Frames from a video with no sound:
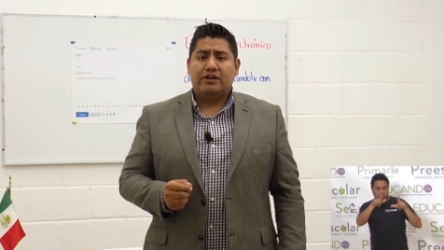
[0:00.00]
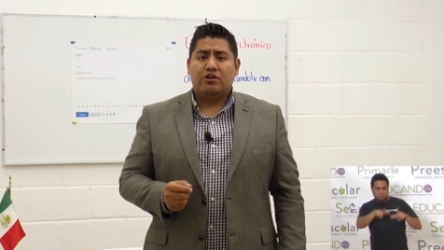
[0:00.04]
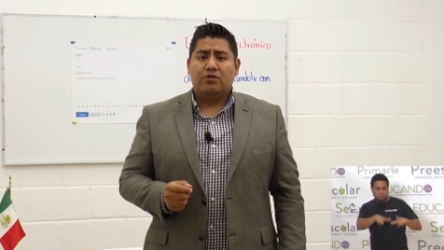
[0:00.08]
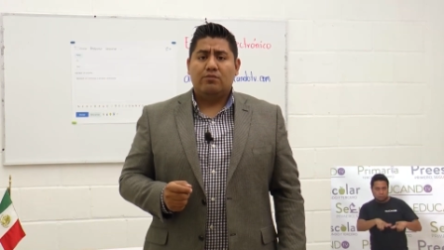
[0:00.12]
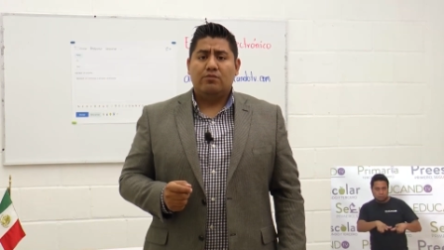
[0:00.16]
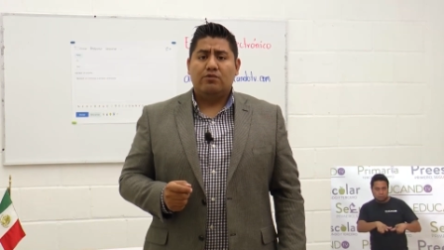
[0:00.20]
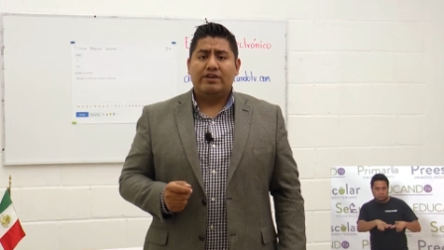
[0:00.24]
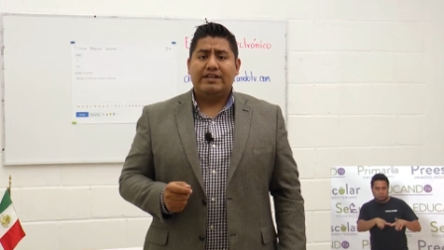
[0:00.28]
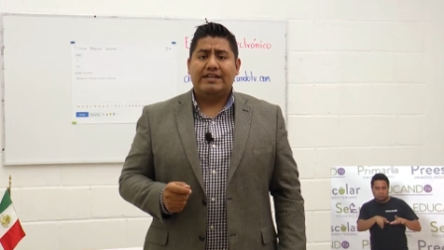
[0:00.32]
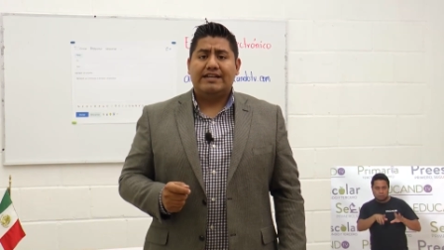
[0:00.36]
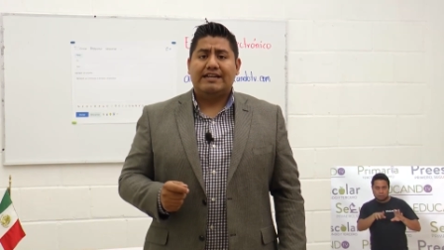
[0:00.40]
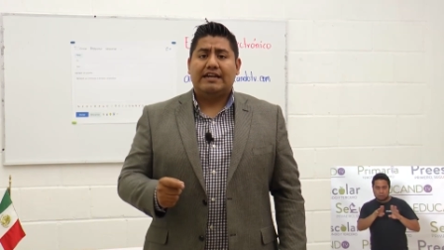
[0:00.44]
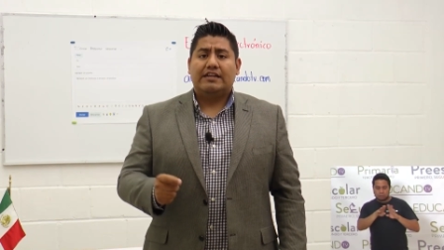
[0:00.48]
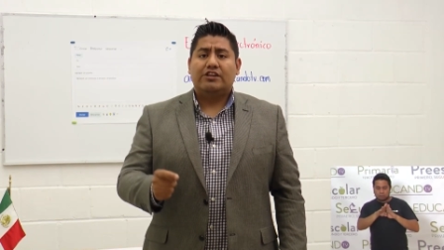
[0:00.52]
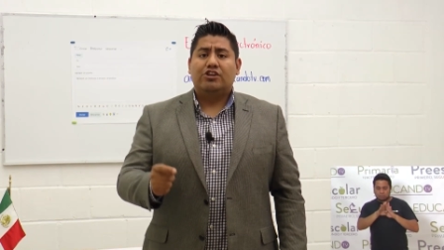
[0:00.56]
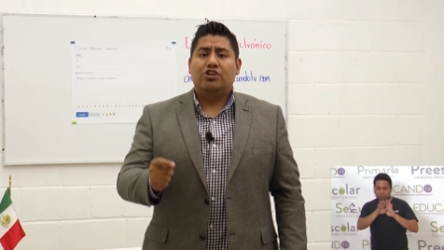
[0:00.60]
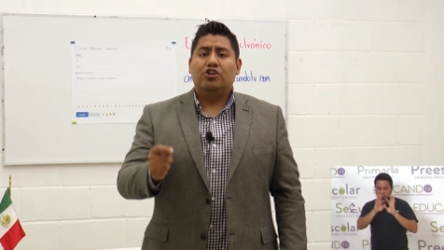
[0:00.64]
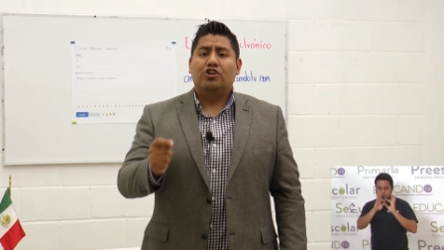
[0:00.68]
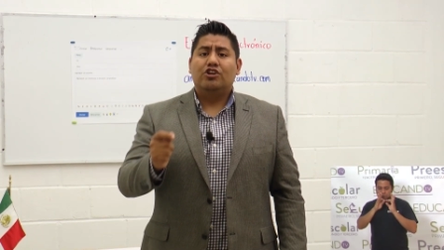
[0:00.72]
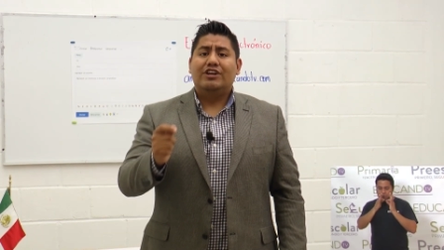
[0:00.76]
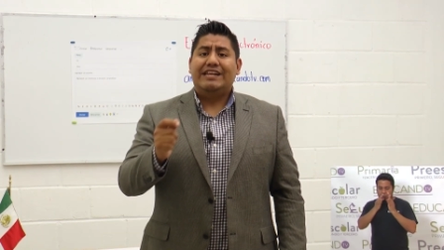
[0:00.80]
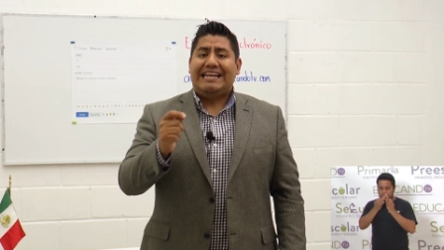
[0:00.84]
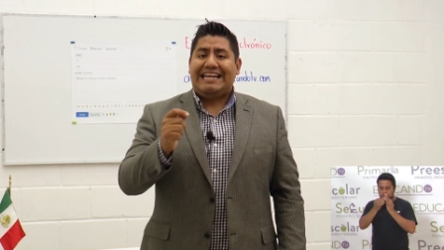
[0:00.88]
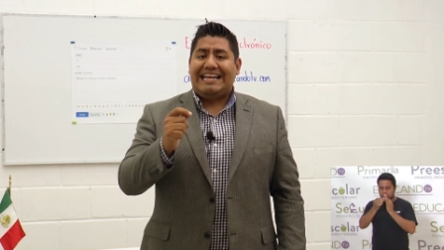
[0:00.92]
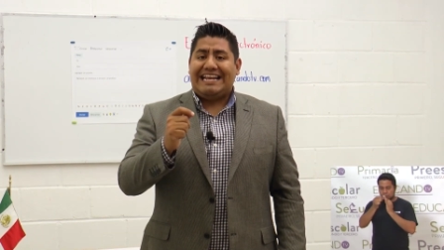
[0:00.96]

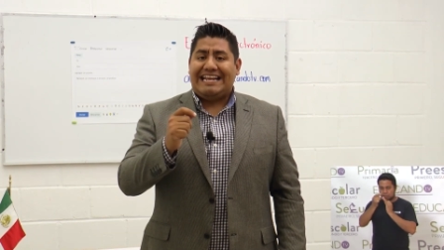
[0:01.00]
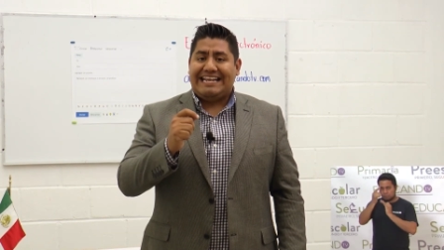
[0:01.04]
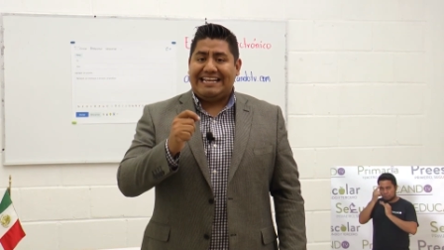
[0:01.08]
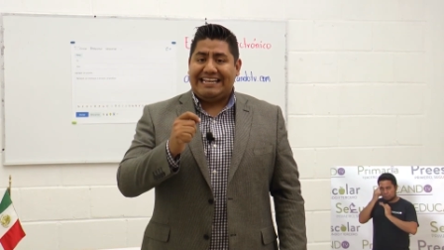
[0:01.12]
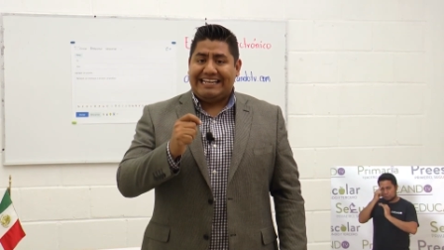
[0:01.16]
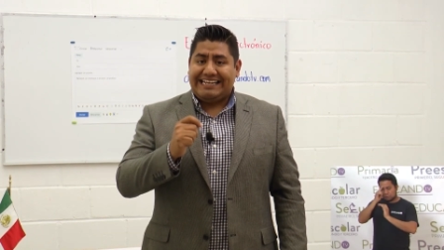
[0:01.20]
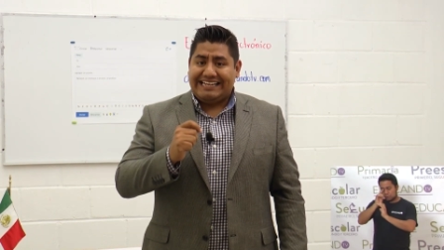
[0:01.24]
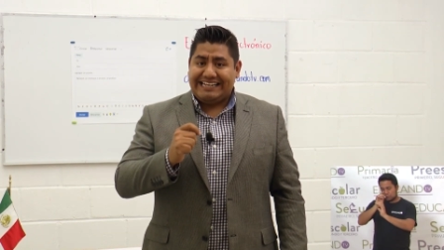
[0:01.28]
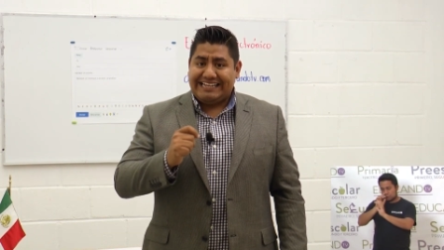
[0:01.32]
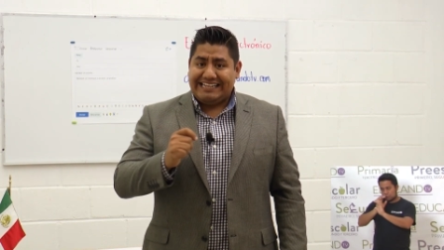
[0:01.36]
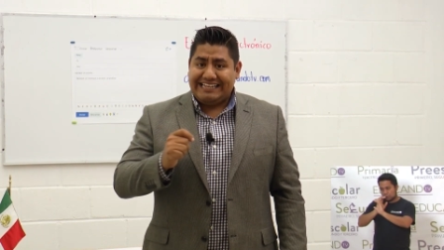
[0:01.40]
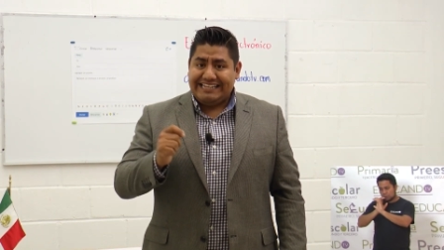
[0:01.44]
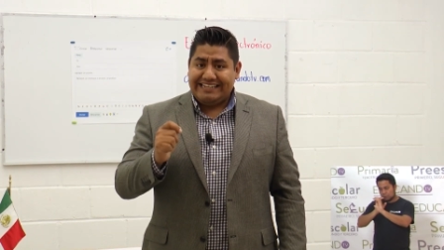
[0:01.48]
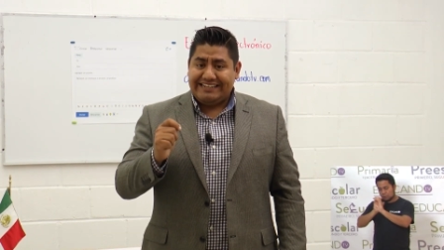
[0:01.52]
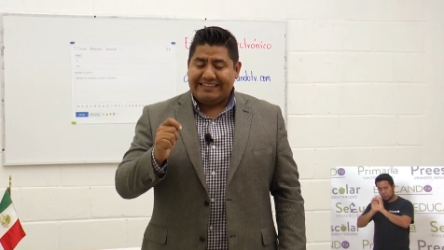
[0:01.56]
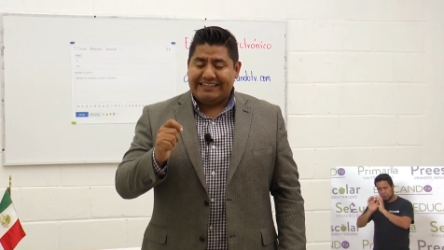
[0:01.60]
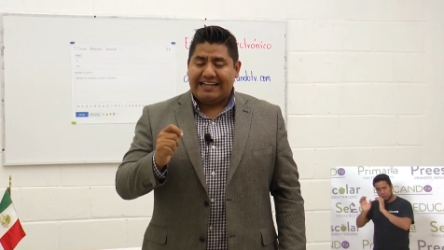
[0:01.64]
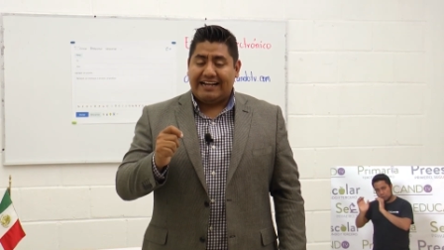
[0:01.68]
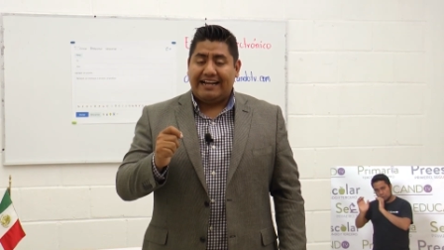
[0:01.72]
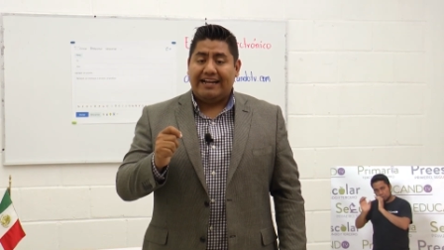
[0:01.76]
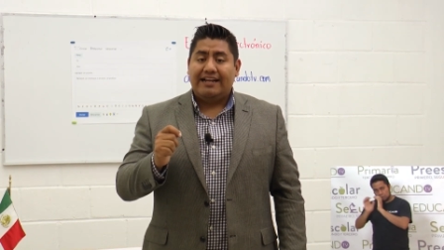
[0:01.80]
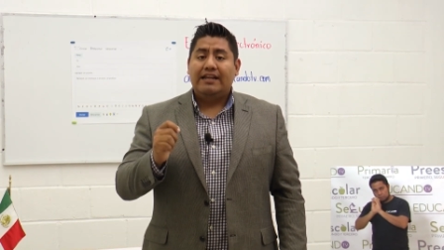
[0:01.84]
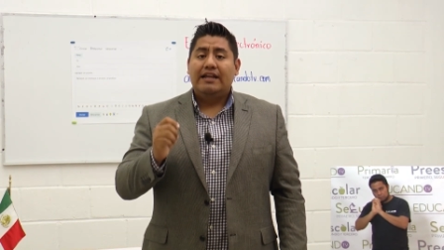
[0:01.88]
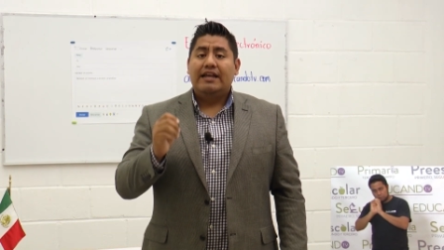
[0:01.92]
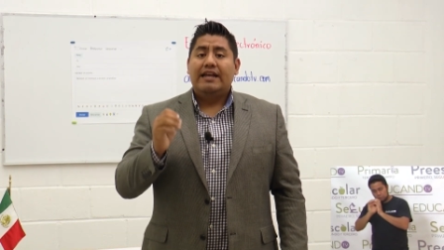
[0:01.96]
comunicación
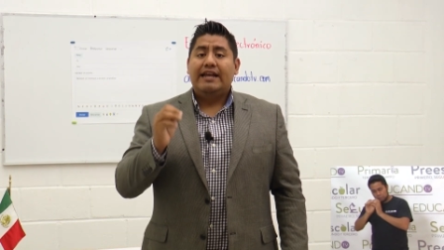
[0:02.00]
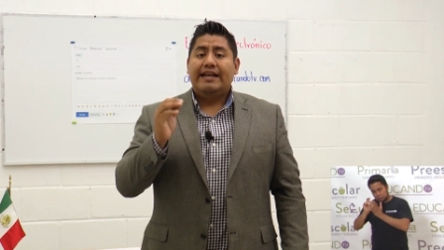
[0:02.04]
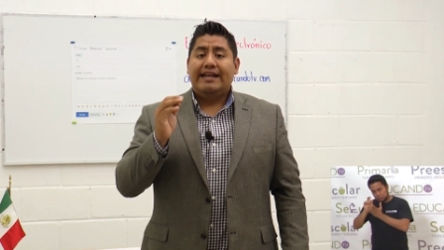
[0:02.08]
escrita,